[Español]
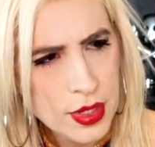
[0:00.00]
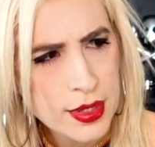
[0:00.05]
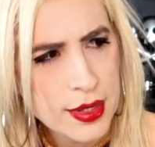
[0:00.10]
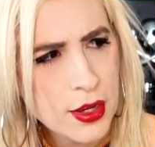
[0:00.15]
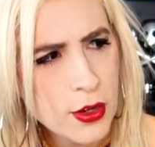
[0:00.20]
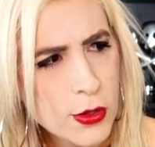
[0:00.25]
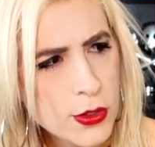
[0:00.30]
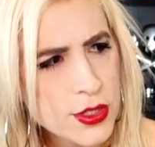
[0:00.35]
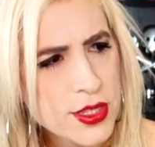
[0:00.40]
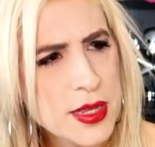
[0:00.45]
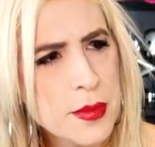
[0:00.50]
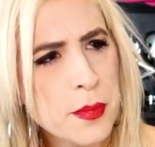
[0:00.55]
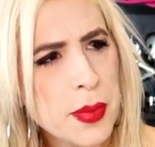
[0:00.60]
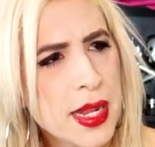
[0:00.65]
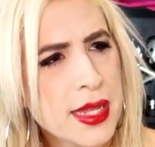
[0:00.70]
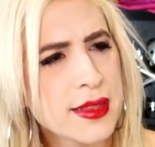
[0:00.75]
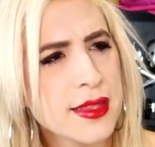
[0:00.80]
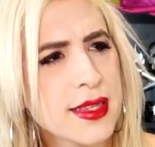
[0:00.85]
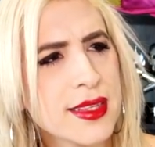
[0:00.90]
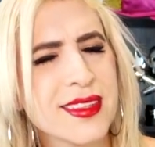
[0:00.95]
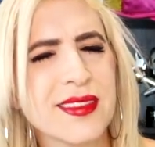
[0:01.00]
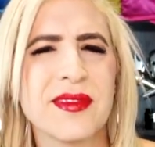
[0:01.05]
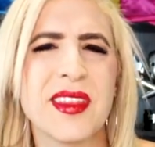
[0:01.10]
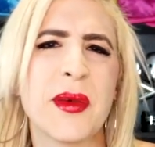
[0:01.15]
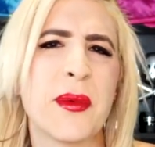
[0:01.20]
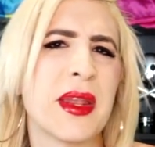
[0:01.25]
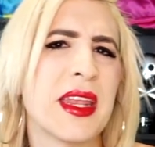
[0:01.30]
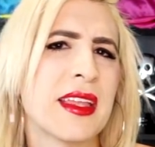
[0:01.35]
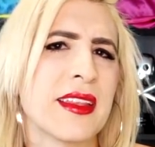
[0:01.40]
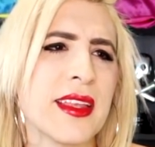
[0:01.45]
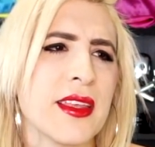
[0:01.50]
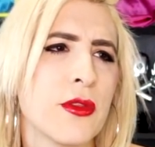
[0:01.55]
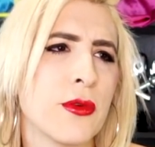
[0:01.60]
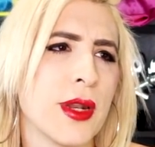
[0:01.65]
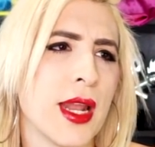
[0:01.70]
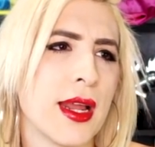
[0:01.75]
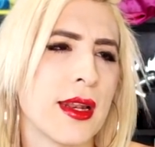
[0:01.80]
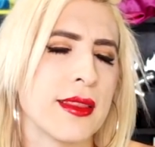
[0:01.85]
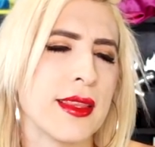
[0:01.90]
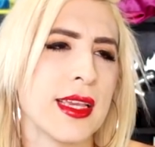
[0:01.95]
Los implantes deberían de
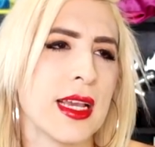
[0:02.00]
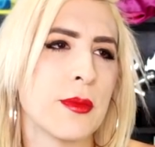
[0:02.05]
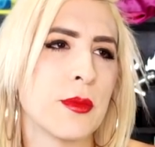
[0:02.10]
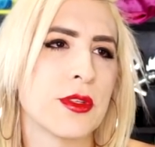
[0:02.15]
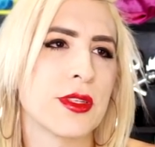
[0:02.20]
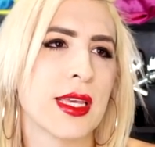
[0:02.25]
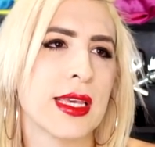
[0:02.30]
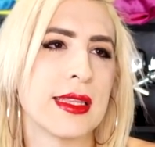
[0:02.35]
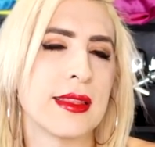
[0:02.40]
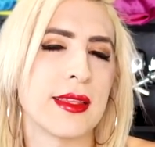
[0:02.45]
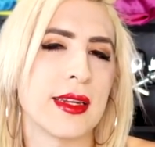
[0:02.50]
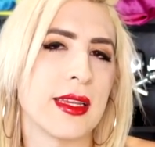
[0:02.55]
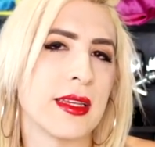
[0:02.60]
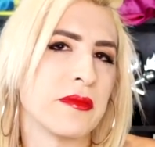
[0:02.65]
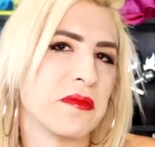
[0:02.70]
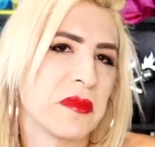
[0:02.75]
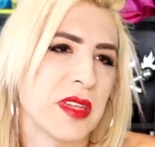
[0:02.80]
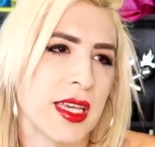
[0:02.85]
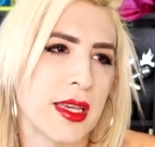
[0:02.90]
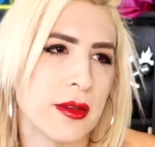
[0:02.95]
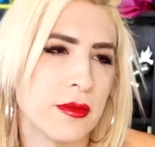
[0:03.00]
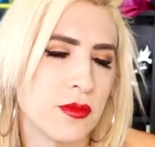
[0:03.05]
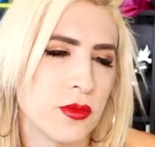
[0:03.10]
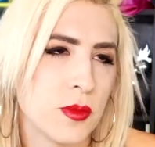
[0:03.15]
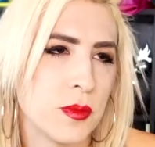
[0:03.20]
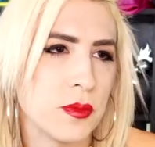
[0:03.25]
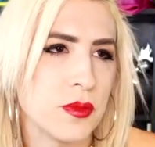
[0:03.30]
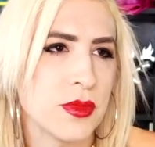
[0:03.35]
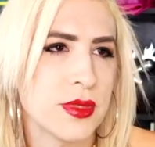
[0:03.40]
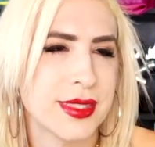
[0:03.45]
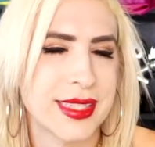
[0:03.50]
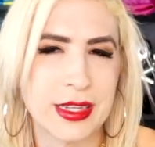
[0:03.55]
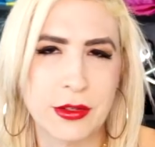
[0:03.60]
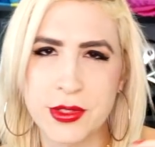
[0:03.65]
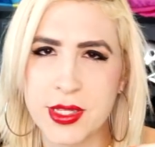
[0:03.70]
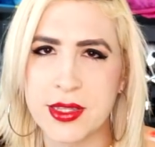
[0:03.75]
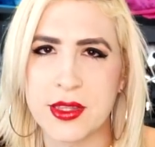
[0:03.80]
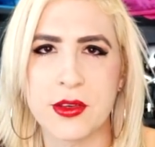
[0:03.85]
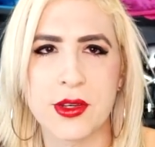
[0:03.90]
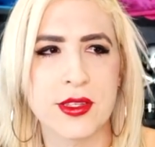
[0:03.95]
durar, digamos que entre que tengo
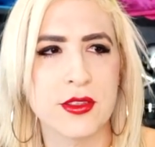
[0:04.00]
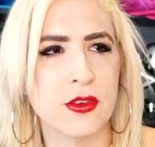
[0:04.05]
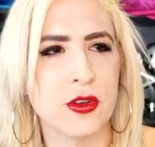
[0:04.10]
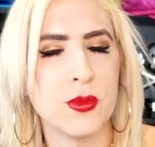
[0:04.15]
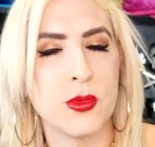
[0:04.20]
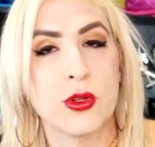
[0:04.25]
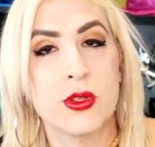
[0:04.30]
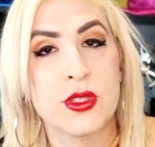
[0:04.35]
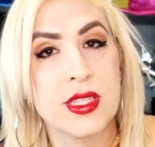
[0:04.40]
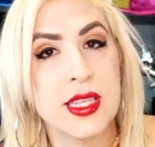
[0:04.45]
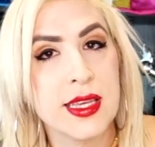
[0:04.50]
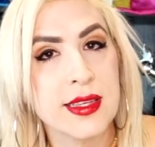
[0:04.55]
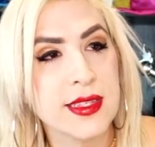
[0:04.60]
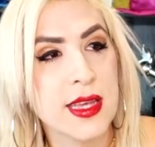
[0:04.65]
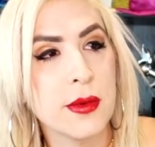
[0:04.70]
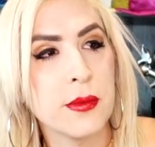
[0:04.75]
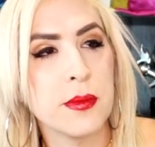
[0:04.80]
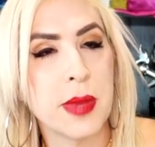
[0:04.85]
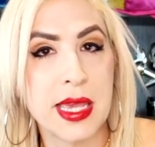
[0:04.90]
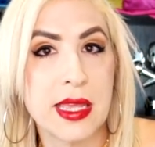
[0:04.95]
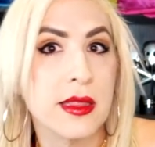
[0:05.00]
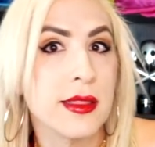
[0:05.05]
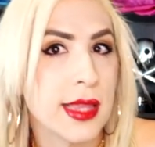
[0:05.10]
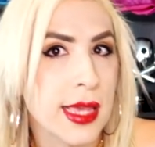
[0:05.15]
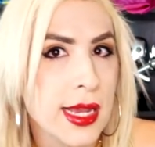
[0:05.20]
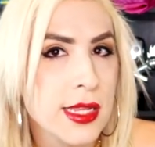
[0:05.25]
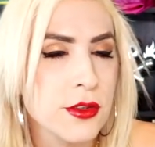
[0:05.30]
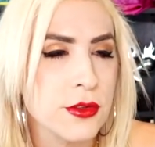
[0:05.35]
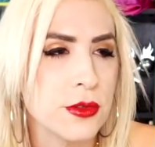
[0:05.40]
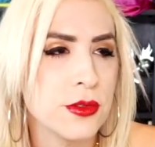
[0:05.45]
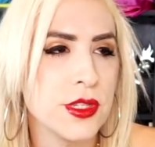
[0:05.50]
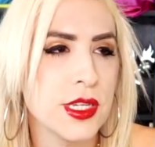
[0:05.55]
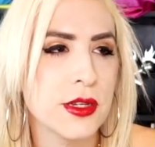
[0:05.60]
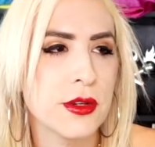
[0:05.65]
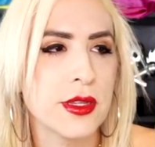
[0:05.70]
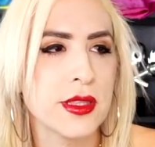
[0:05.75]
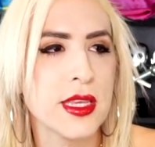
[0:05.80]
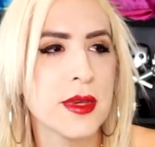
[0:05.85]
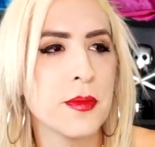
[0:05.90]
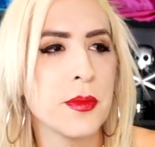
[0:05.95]
entendido que son como unos 10 a 20 años, un chingo
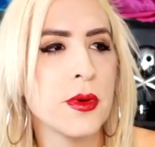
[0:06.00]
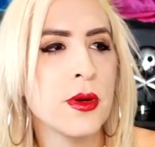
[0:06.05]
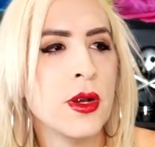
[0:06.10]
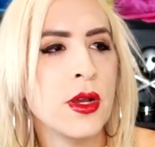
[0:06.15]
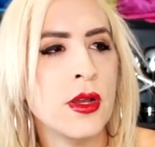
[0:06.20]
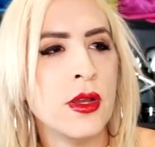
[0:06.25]
de tiempo.